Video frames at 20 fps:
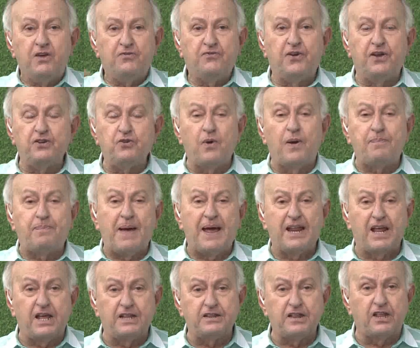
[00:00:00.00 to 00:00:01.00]
feito uma
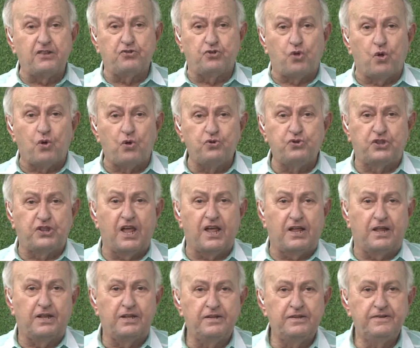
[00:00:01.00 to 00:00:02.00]
barata tonta.